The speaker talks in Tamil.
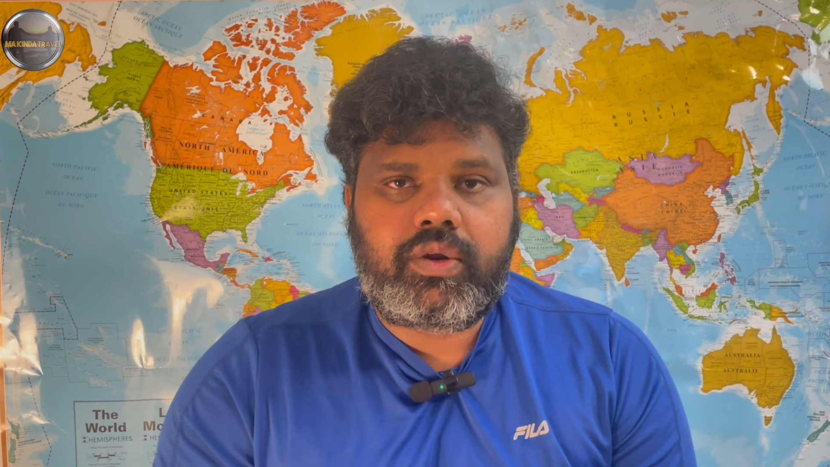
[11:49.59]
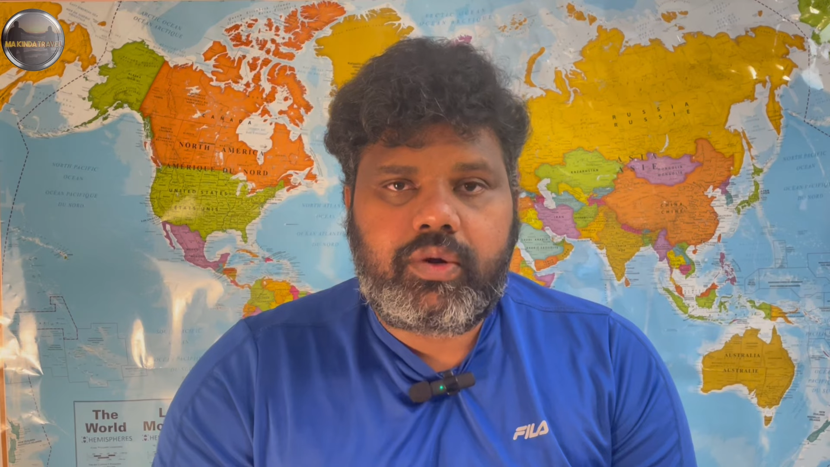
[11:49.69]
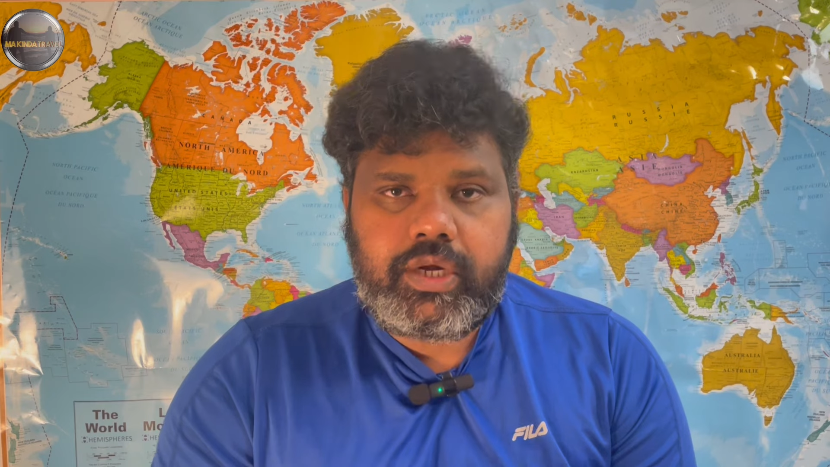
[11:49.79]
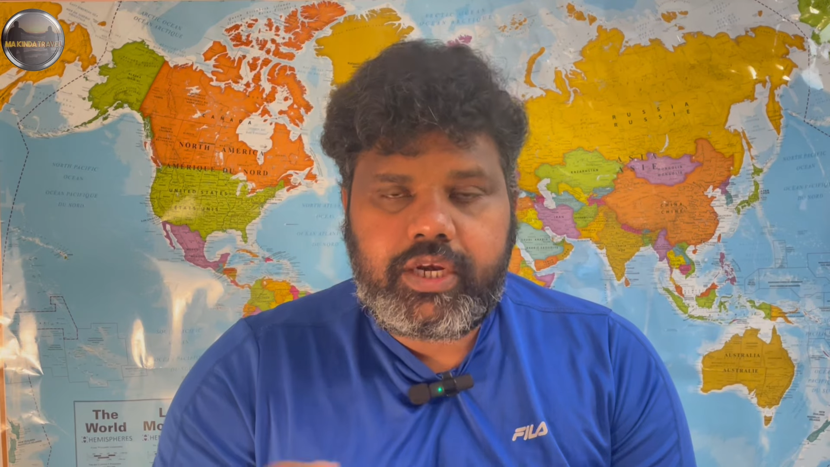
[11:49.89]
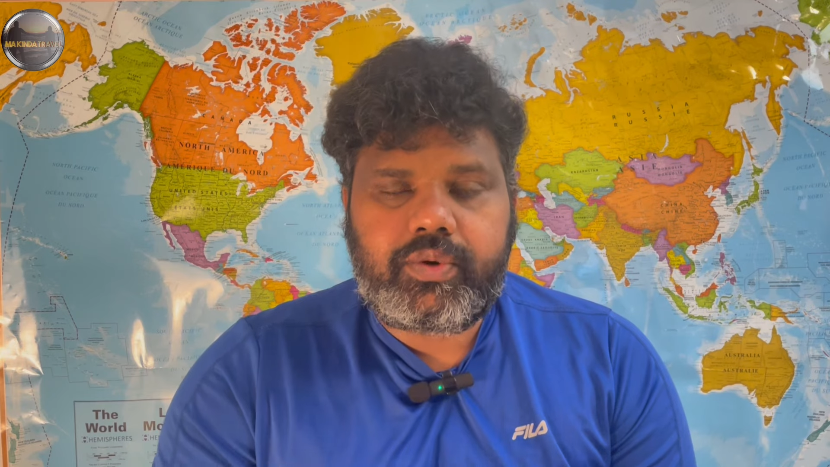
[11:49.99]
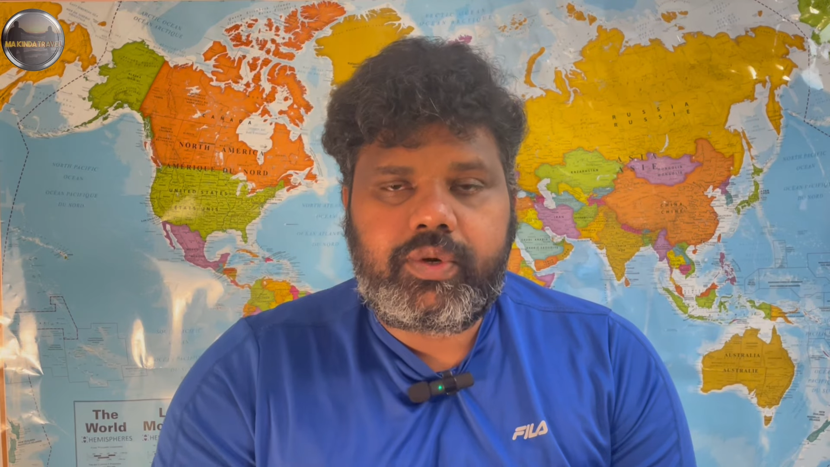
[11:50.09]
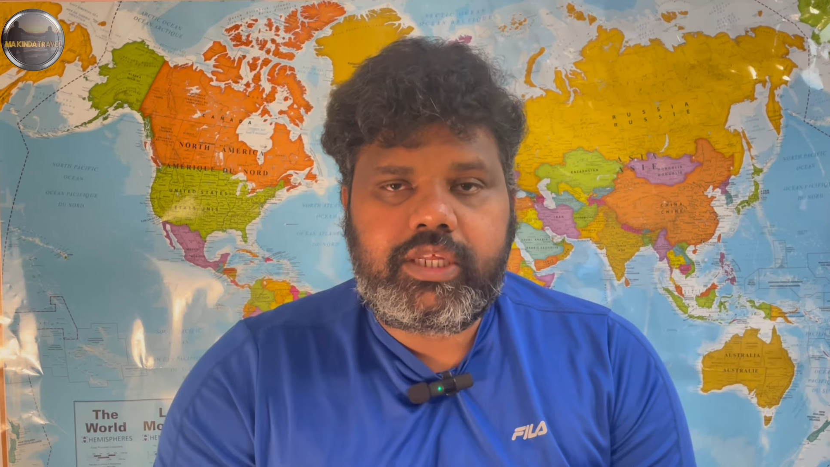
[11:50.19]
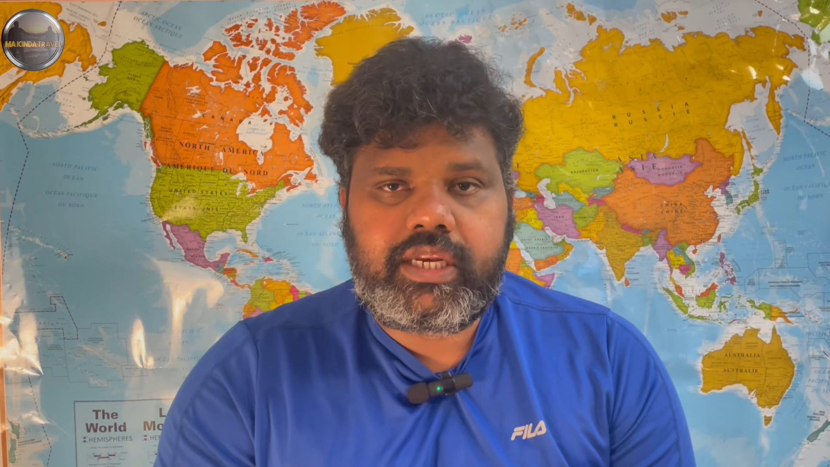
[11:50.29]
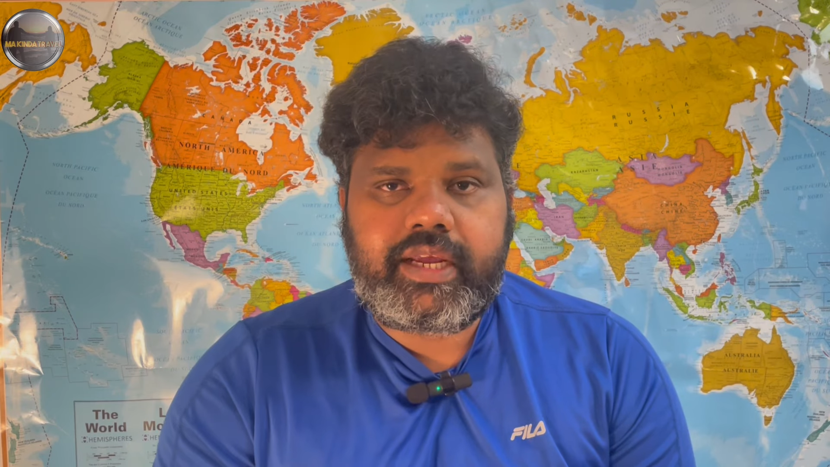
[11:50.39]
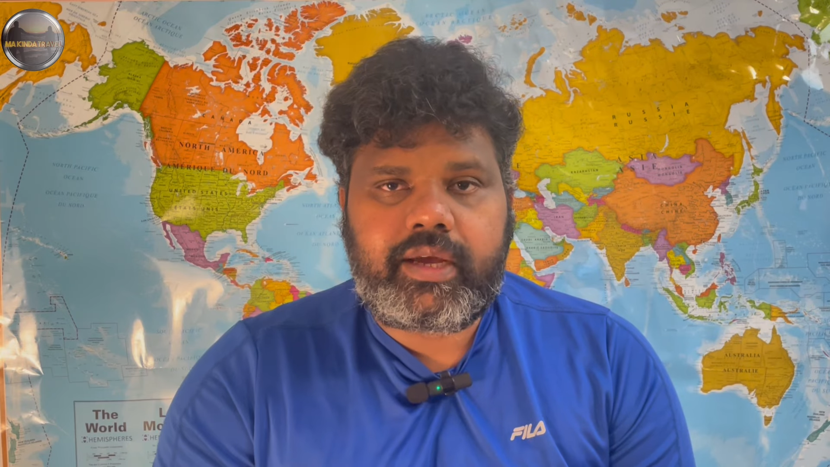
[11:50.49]
டுவெண்ட்டி
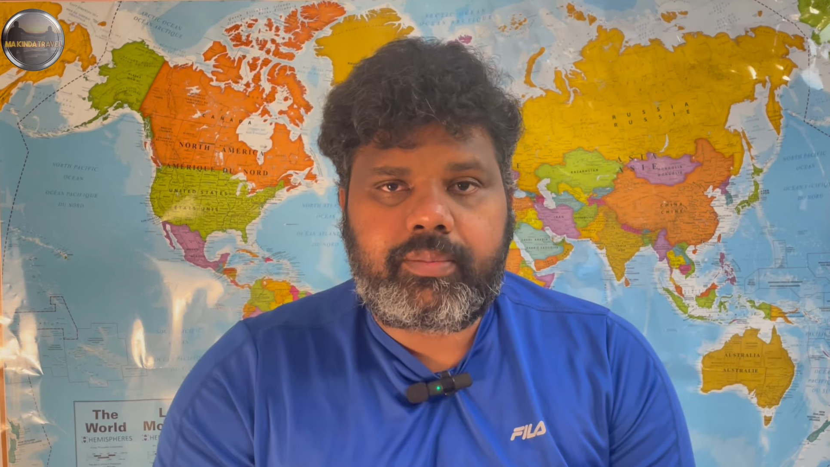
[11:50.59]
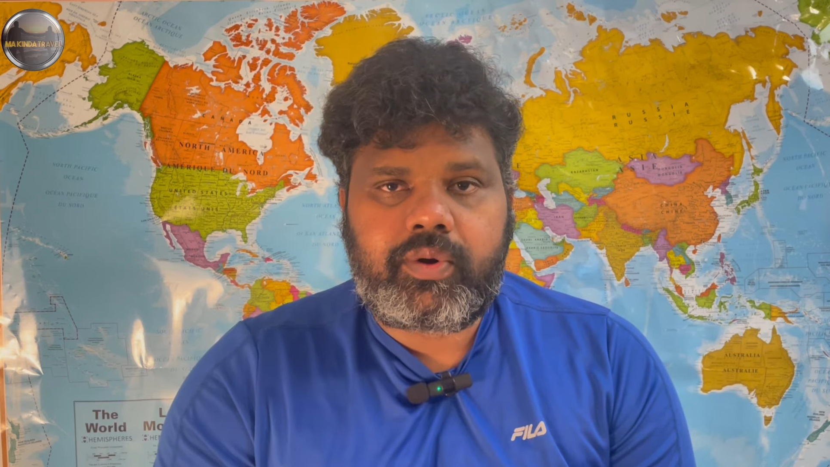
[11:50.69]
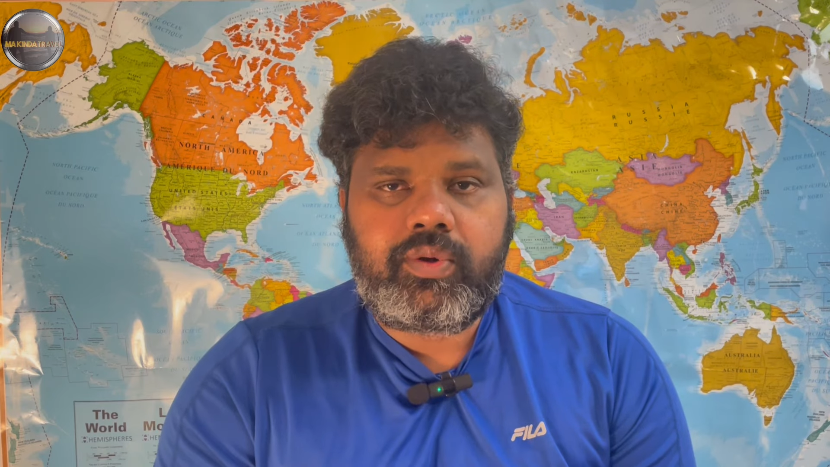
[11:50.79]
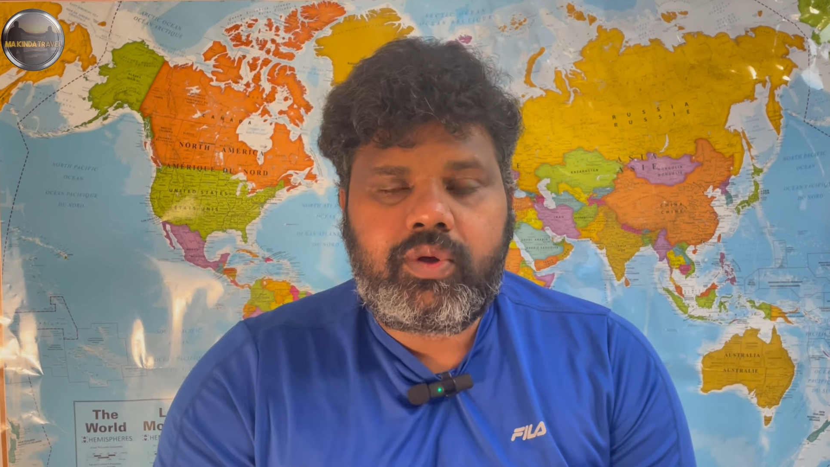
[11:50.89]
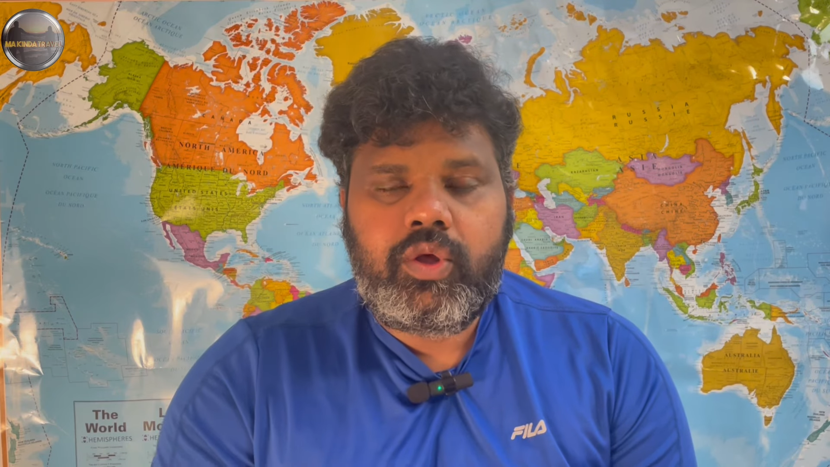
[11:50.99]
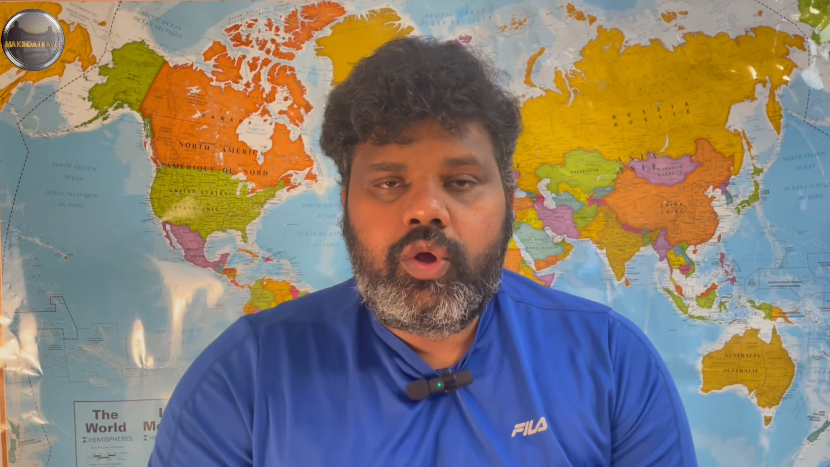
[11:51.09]
டுவெண்ட்டி த்ரீக்கு அப்புறம்